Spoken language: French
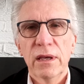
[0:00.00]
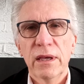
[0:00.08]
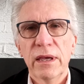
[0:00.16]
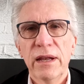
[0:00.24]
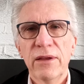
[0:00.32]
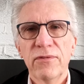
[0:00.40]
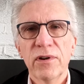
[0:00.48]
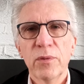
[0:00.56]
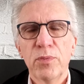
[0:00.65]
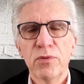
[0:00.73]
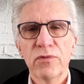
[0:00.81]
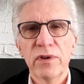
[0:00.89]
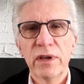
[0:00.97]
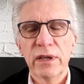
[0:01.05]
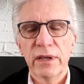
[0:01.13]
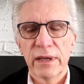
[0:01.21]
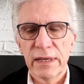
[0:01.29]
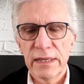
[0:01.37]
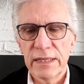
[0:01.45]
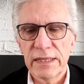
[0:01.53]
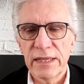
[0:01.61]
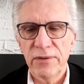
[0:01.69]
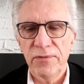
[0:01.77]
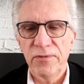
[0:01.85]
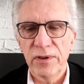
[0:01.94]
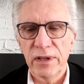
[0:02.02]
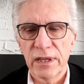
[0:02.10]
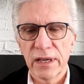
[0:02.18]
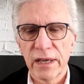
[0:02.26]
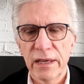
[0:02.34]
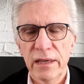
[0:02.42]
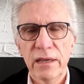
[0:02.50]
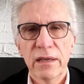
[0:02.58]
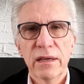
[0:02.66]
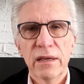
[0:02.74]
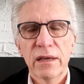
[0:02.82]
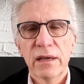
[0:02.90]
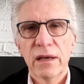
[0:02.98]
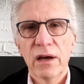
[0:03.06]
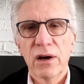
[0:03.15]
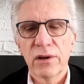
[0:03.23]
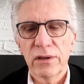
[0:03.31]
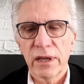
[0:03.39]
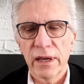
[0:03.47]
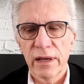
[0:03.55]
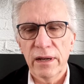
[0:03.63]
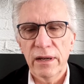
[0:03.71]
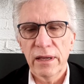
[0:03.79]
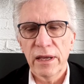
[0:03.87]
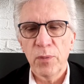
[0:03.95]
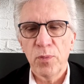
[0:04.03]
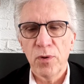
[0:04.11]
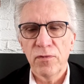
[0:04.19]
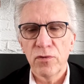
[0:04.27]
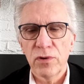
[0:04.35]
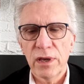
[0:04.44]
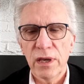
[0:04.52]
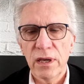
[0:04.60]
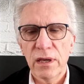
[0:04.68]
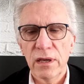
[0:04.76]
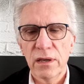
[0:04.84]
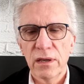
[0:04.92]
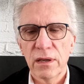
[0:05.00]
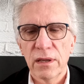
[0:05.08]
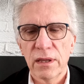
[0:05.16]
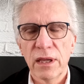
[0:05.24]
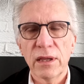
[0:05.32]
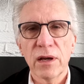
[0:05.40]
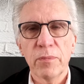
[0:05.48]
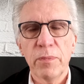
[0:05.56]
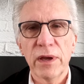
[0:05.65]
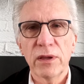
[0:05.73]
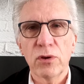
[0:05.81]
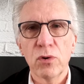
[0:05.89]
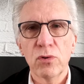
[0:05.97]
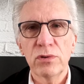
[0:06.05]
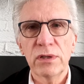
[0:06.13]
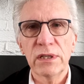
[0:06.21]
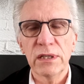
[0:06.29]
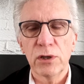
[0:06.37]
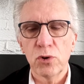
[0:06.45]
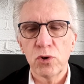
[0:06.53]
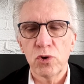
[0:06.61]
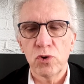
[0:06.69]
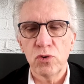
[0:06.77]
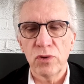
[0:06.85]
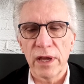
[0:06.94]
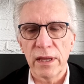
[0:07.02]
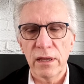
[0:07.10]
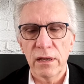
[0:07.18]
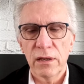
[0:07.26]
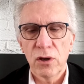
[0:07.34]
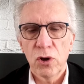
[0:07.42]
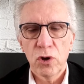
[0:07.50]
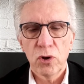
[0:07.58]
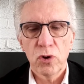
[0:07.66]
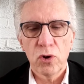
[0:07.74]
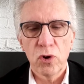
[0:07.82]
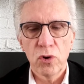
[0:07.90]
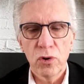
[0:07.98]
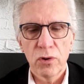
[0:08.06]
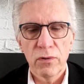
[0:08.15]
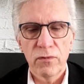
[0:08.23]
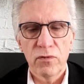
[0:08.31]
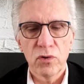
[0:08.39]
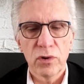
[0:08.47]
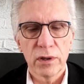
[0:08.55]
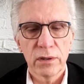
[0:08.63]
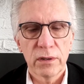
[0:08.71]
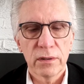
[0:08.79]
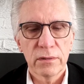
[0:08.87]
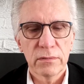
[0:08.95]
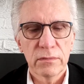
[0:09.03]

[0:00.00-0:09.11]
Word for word: et les vents pouvaient s'infiltrer entre elles et provoquer des tempêtes aussi soudaines que violentes.